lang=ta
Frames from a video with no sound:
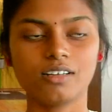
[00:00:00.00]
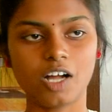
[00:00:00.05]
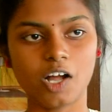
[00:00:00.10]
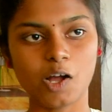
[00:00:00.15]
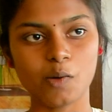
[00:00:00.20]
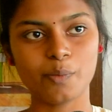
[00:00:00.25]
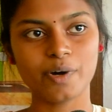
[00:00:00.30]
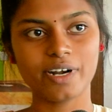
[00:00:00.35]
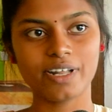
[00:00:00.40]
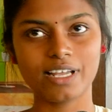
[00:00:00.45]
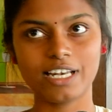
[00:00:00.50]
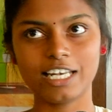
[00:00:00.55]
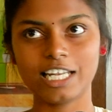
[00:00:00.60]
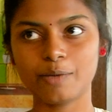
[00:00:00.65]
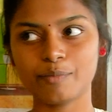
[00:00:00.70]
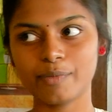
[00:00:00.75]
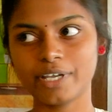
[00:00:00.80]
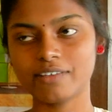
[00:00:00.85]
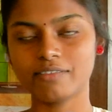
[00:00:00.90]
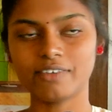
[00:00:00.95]
காமெடி
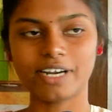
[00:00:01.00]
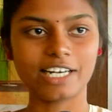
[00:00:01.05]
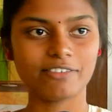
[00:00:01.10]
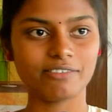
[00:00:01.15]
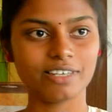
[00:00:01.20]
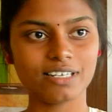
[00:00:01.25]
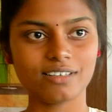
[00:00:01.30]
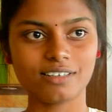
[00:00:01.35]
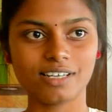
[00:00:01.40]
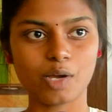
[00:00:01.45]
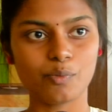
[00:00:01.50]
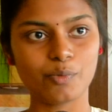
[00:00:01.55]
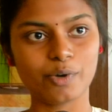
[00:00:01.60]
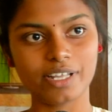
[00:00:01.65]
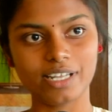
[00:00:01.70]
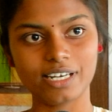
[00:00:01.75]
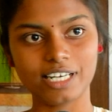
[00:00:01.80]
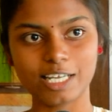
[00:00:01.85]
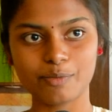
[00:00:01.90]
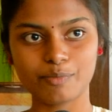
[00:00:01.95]
எல்லாமே வடிவேல்
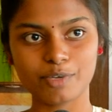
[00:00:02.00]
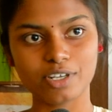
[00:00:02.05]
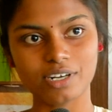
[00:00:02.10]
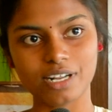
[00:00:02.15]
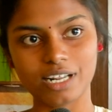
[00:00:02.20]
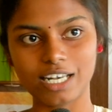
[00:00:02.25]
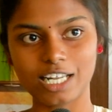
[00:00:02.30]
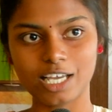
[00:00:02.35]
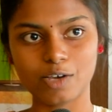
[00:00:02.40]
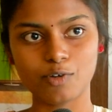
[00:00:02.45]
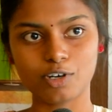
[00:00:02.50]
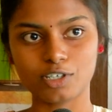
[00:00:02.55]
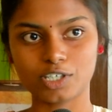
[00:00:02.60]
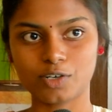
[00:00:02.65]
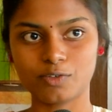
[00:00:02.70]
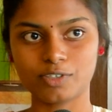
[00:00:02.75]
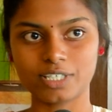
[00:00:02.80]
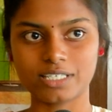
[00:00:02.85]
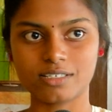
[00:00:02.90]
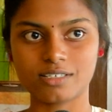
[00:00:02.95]
காமெடி எல்லாமே நல்லா
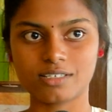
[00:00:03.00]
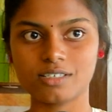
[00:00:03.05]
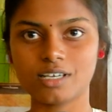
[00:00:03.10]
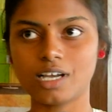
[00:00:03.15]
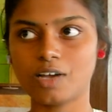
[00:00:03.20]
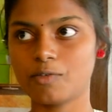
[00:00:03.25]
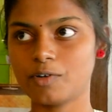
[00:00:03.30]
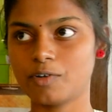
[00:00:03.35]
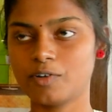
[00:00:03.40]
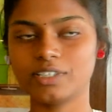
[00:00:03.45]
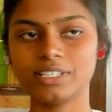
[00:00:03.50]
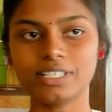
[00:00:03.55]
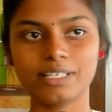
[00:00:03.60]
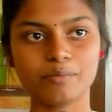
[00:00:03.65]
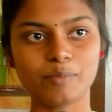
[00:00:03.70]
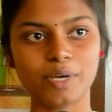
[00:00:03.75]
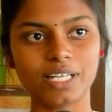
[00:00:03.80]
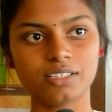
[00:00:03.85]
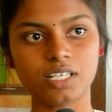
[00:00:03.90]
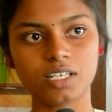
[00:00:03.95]
ஒர்க் அவுட் ஆச்சு அவங்க வந்து
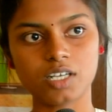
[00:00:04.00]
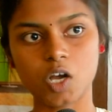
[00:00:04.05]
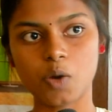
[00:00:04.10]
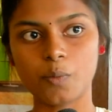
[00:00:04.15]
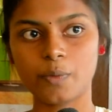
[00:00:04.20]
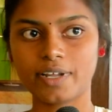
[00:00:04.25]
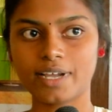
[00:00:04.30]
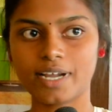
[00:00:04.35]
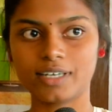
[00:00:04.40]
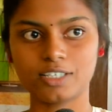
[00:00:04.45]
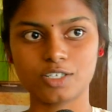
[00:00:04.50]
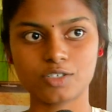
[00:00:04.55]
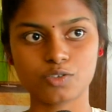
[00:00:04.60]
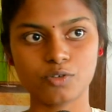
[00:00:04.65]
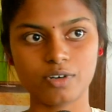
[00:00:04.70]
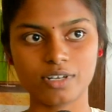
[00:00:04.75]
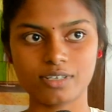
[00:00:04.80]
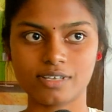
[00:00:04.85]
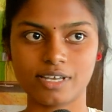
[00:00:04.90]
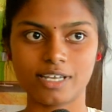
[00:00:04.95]
மற்ற காமெடி
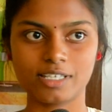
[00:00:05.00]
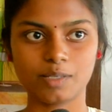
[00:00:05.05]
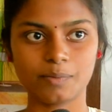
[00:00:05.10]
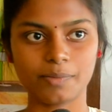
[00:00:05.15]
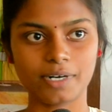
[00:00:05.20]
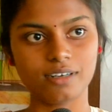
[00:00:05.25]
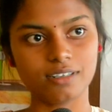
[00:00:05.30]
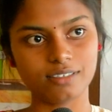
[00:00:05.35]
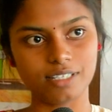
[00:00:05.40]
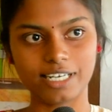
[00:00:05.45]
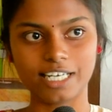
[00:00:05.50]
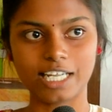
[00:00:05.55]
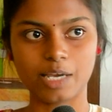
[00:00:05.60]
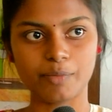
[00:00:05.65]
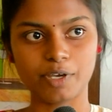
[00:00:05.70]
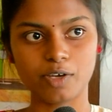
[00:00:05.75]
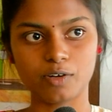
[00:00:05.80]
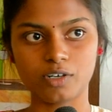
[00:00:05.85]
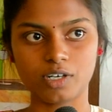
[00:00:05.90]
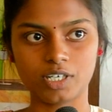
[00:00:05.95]
ஆக்டர்ஸ் கூட சேர்ந்து பண்ணுறது
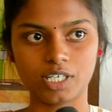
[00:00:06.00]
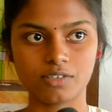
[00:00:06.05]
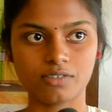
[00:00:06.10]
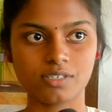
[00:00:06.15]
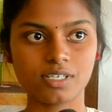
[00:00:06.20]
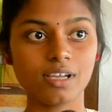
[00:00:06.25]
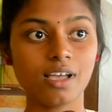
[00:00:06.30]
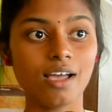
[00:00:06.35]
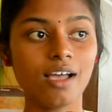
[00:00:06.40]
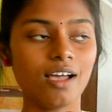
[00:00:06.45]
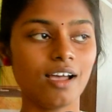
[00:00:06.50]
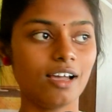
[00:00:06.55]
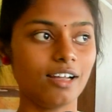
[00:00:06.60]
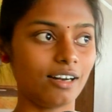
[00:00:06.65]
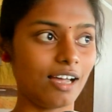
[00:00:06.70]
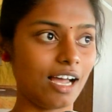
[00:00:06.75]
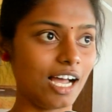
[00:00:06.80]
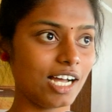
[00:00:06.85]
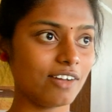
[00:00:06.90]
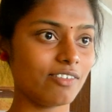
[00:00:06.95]
எல்லாமே ஒர்க் அவுட் ஆச்சு
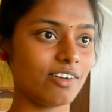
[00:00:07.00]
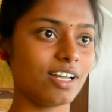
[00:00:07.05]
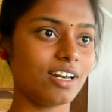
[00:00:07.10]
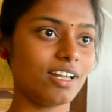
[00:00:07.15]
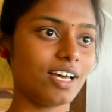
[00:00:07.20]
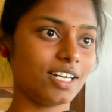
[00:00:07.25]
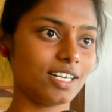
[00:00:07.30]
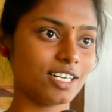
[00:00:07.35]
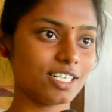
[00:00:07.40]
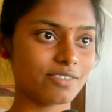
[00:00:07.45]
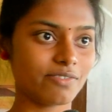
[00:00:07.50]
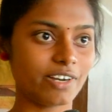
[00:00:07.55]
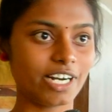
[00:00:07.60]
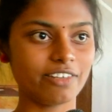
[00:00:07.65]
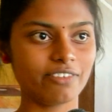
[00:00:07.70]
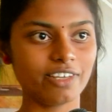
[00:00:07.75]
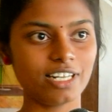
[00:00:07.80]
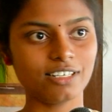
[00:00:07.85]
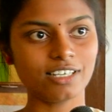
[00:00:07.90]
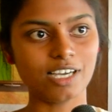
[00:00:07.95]
ராகவா லாரன்ஸ்
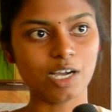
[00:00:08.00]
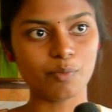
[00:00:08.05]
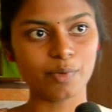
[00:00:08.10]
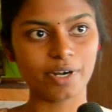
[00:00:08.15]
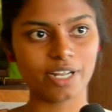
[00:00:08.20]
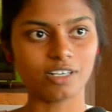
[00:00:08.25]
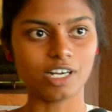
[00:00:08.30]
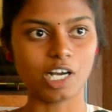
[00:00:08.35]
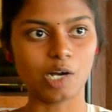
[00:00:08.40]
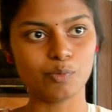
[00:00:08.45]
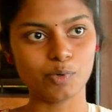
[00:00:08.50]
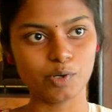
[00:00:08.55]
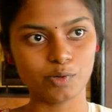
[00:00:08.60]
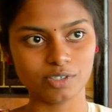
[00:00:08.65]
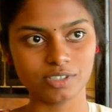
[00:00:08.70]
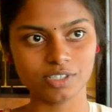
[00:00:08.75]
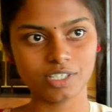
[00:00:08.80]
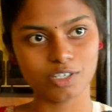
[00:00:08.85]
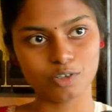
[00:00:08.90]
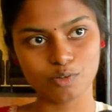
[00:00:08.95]
வடிவேல் காமெடி காம்போ
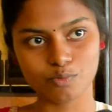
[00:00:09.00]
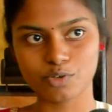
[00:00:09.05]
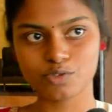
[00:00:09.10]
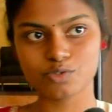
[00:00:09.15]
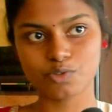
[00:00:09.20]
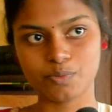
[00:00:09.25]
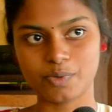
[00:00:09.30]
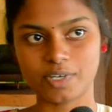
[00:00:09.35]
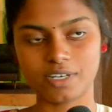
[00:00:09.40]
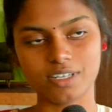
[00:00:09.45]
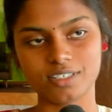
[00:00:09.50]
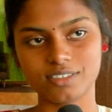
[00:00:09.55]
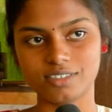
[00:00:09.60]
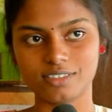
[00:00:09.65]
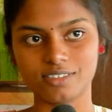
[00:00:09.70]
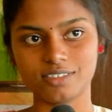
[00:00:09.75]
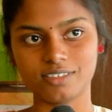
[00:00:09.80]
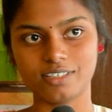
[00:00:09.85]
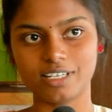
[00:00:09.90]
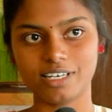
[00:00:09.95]
வந்து ரொம்ப சூப்பராக
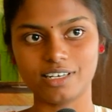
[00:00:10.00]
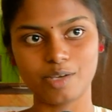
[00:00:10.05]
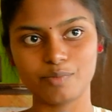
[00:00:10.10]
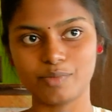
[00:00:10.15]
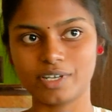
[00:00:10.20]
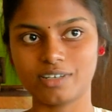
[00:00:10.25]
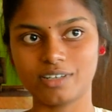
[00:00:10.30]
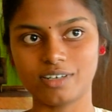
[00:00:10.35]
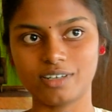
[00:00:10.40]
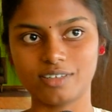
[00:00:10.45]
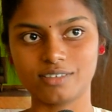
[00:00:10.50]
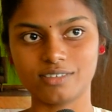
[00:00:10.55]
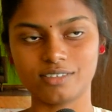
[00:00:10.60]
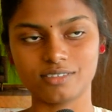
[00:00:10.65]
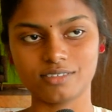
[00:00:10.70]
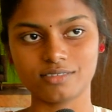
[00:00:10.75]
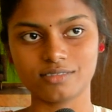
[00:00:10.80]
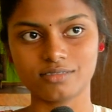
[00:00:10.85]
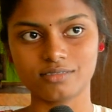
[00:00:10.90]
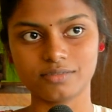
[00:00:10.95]
இருந்தது எல்லாமே நல்லா இருந்தது